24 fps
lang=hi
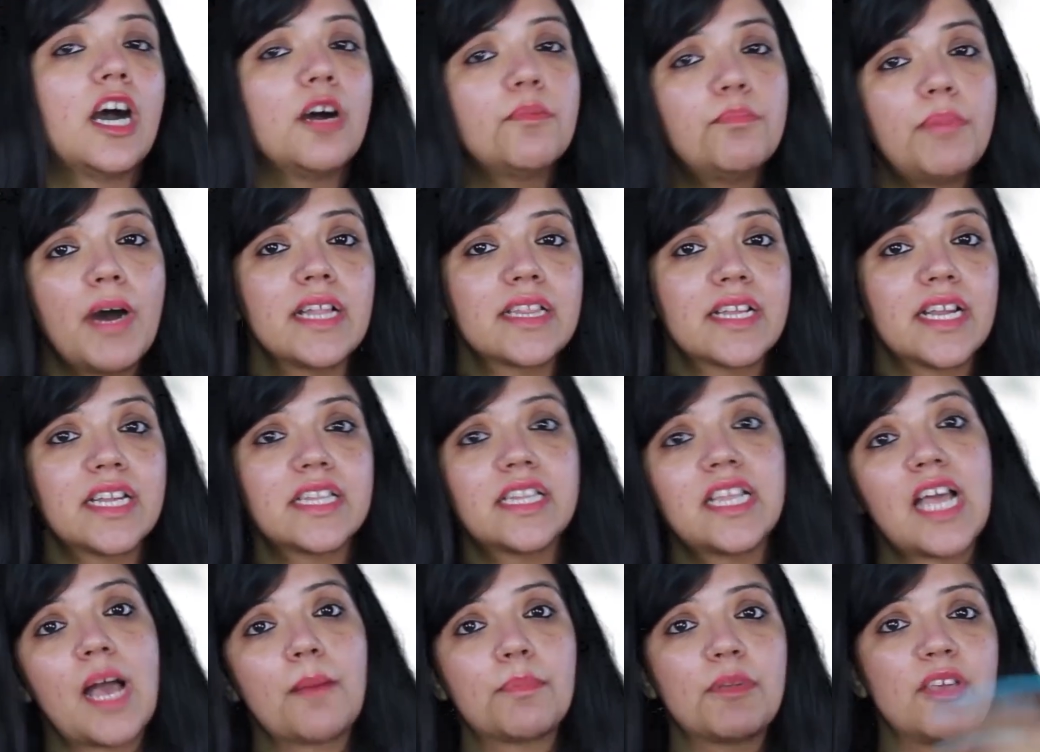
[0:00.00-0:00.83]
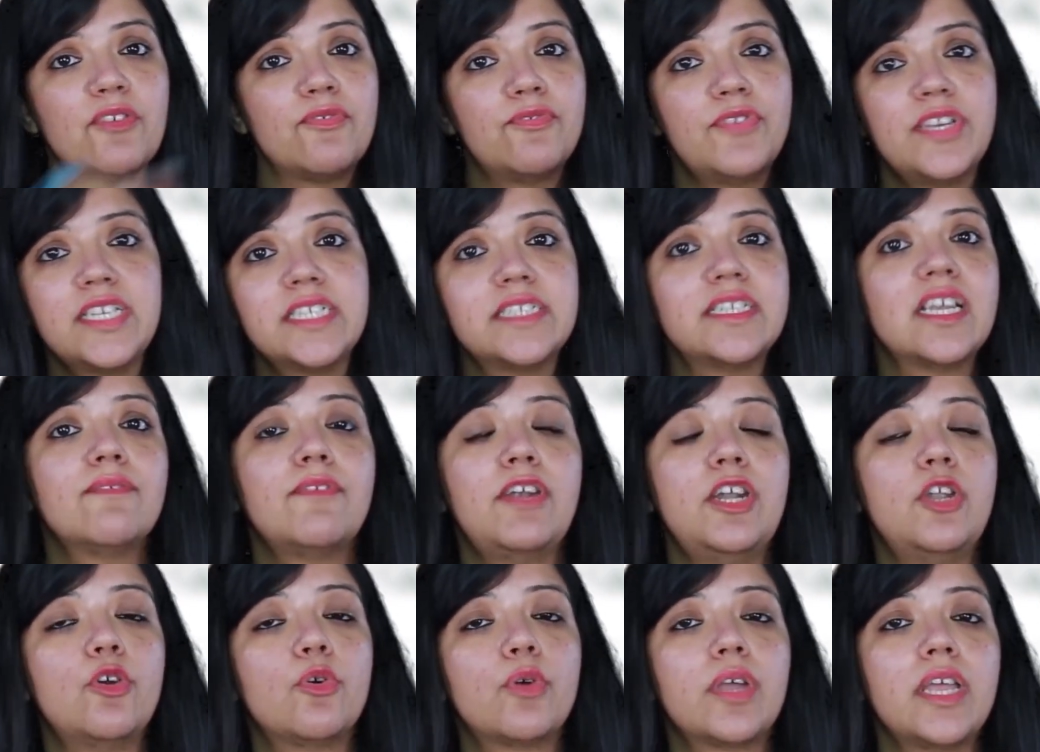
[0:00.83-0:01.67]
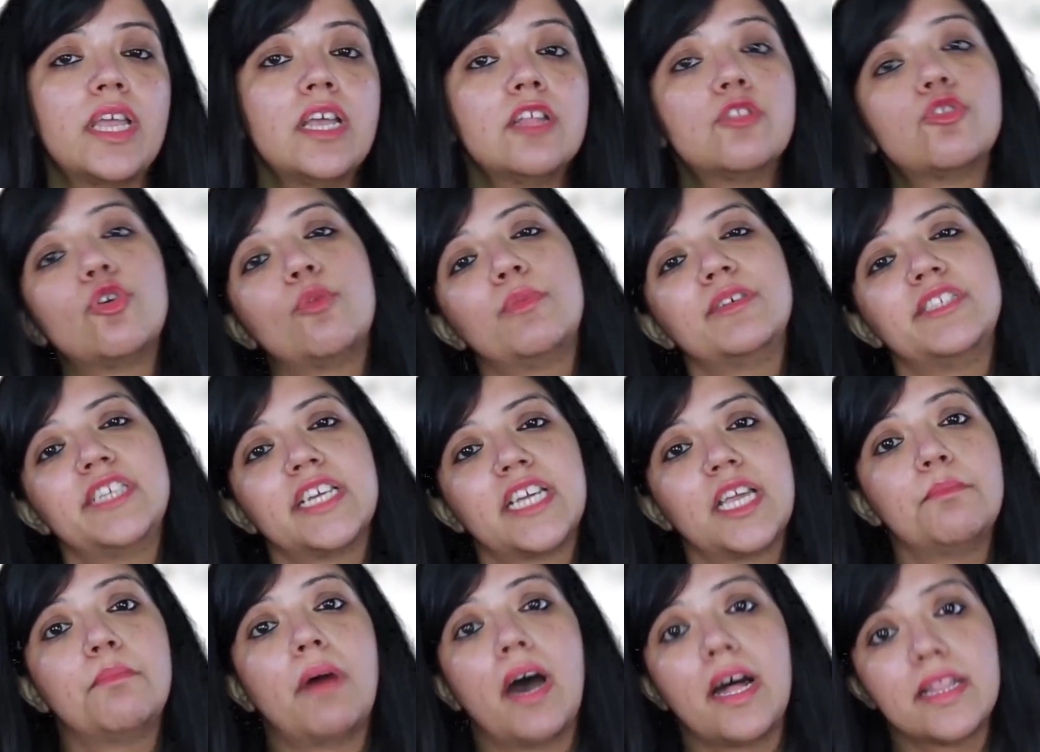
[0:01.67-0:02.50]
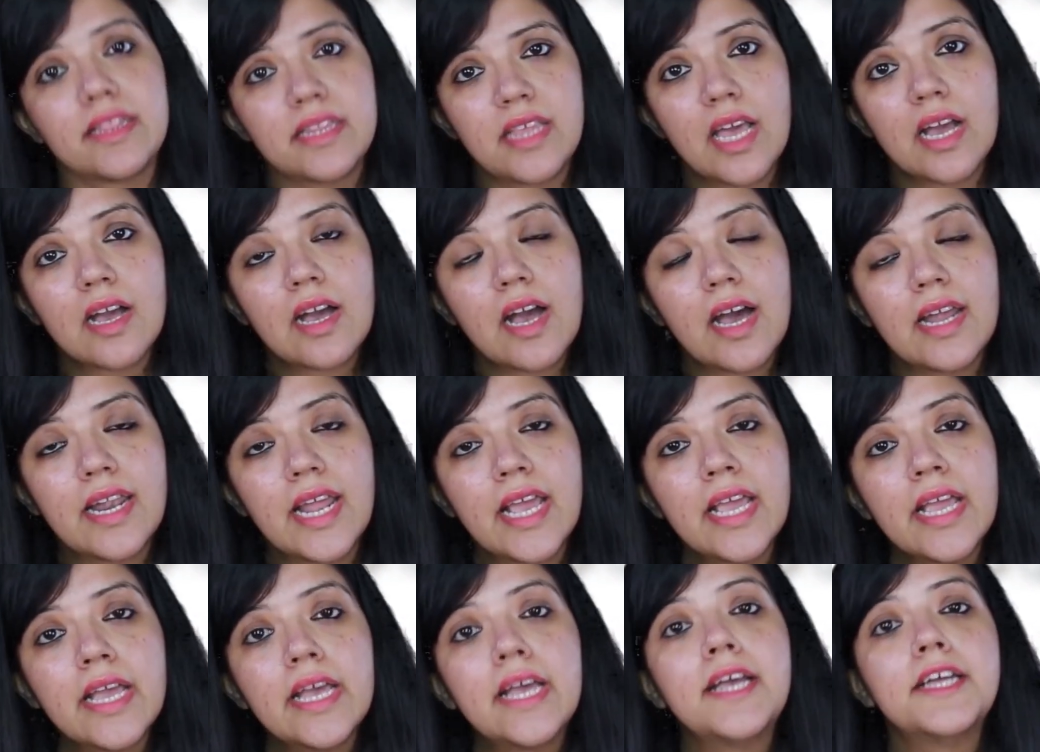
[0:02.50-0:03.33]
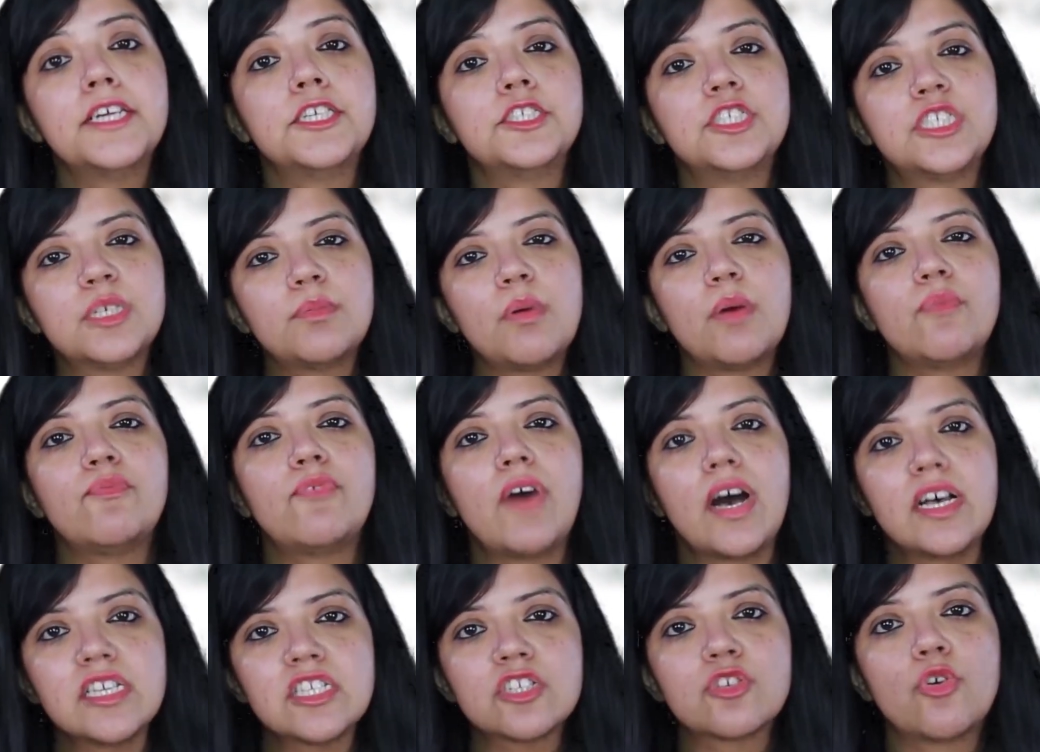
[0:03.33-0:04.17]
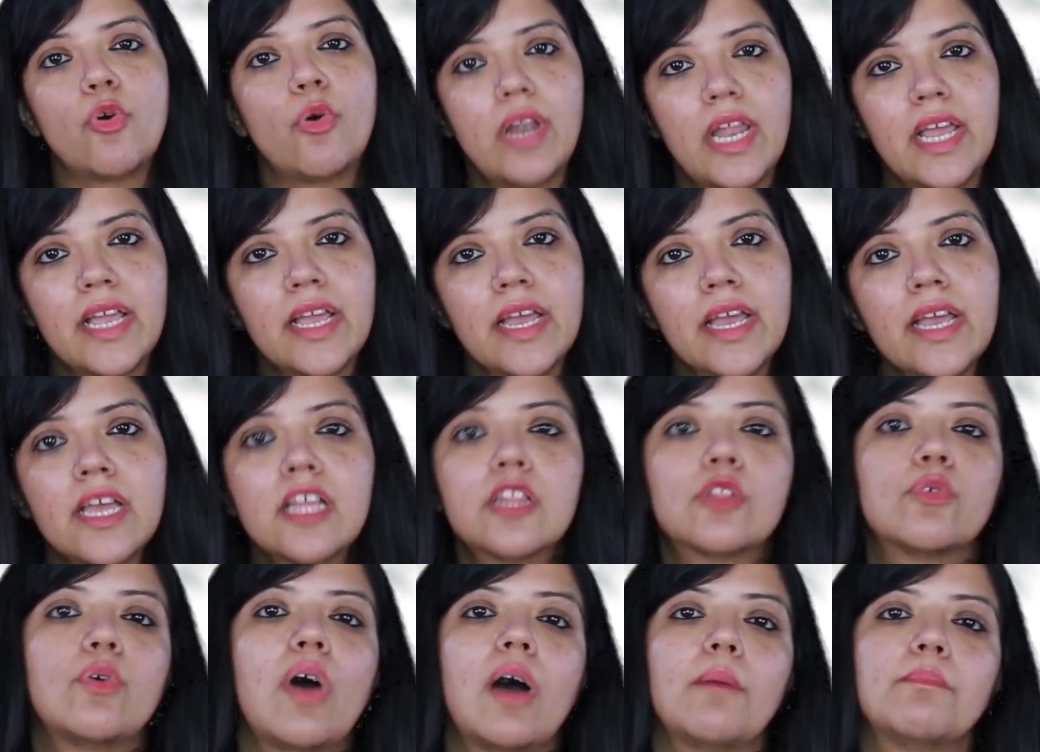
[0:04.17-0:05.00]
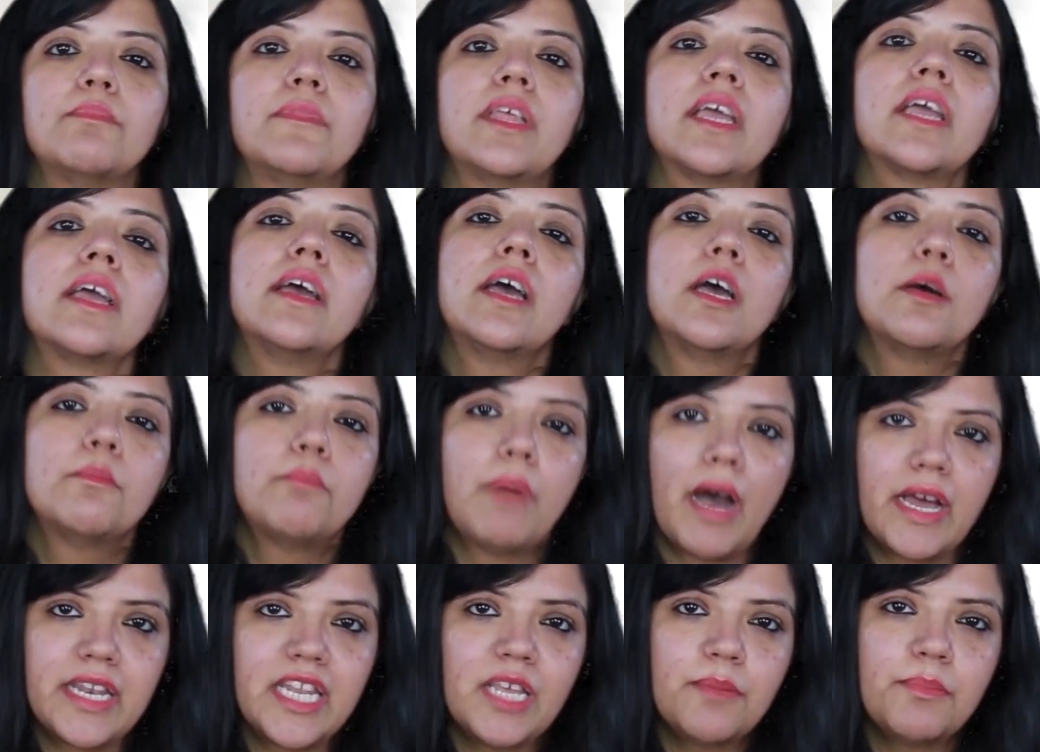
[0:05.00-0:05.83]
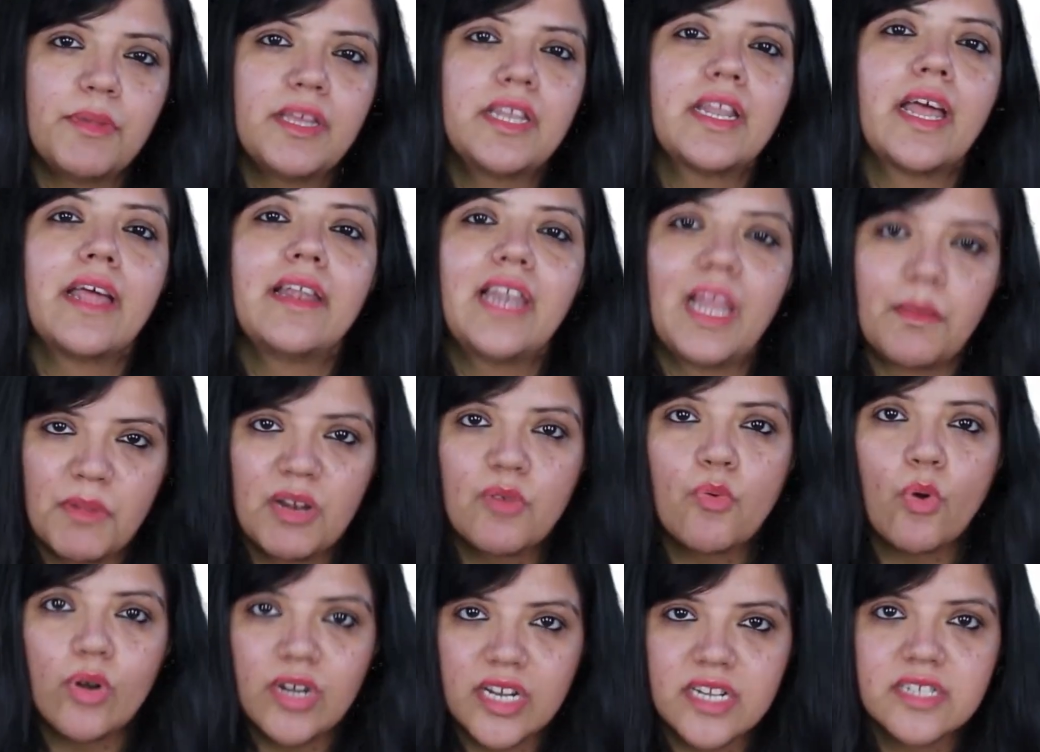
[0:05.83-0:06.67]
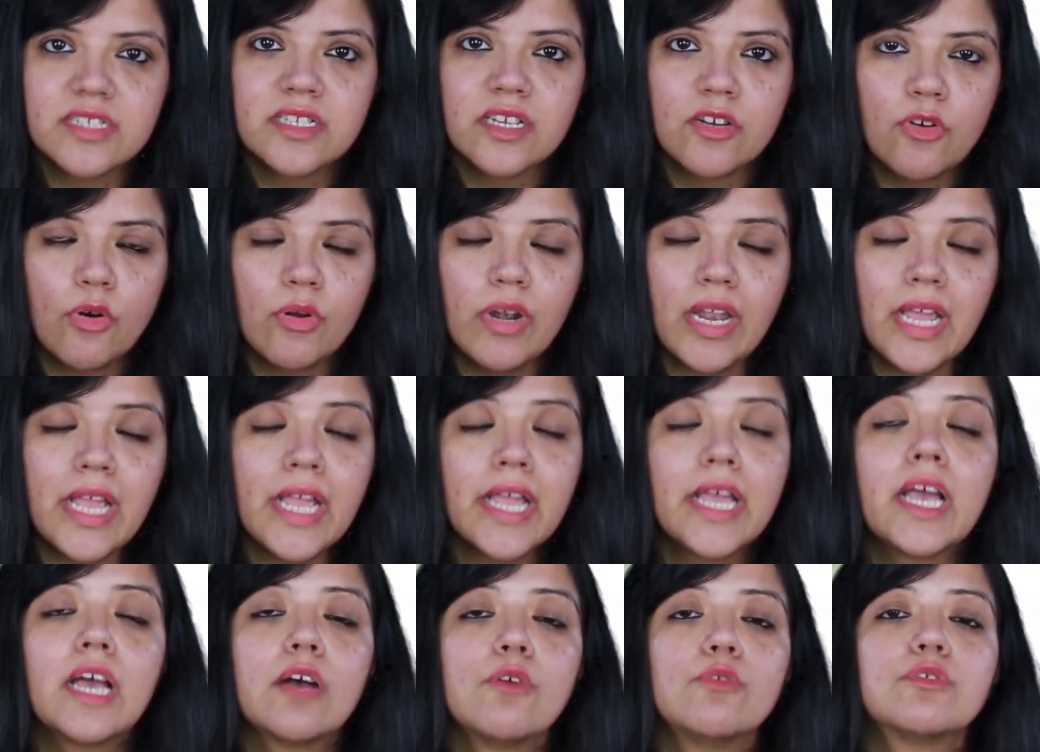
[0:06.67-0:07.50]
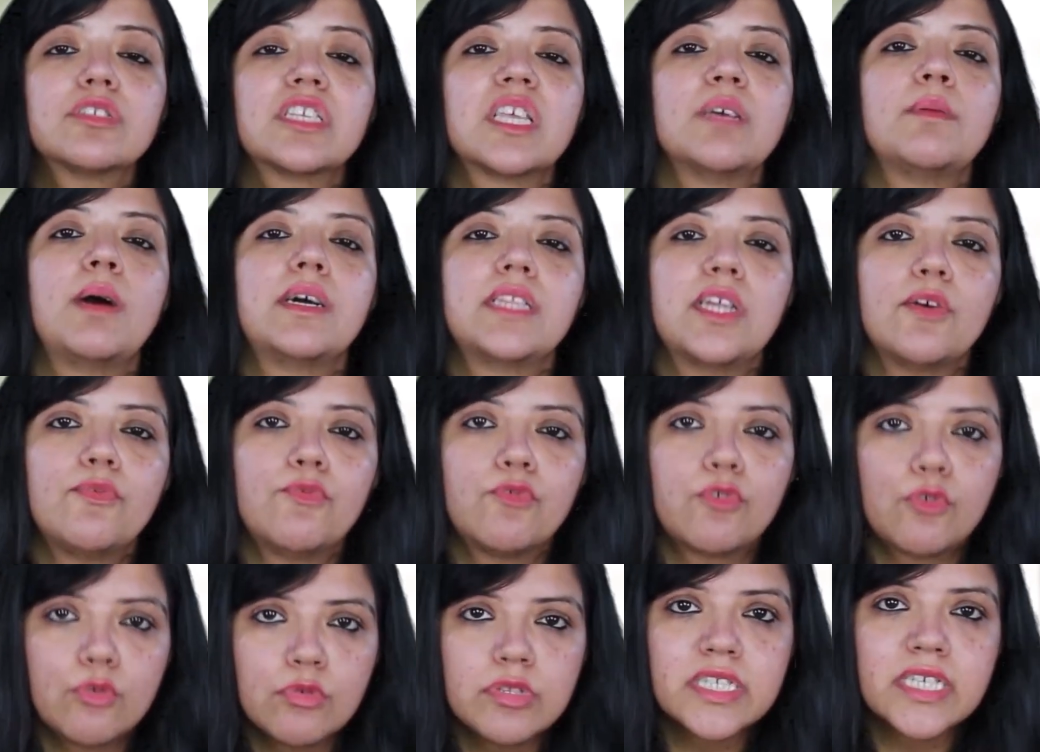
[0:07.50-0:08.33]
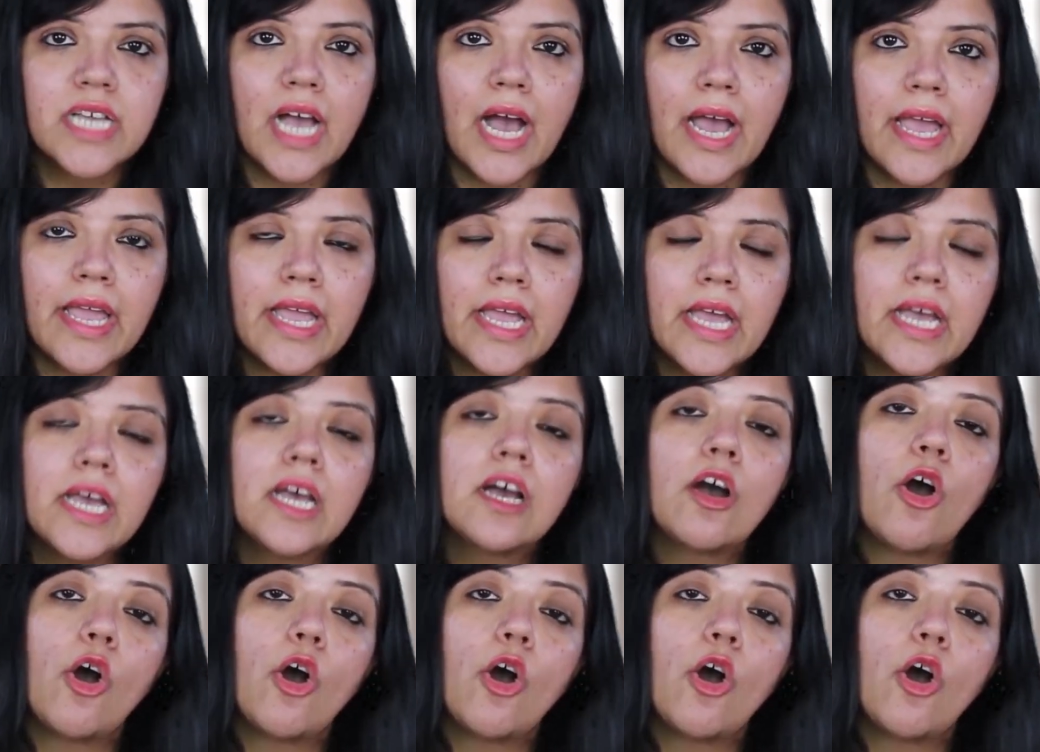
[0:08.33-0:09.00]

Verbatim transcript: अब बात करते हैं आपकी फीसटिंग विंडो की दो बजे के बाद क्या खाना है जब आप फास्ट खोलेंगे तो आपने पानी पीना है लेमन वाटर से खोलें उसके बाद आप फ्रूट्स खाएं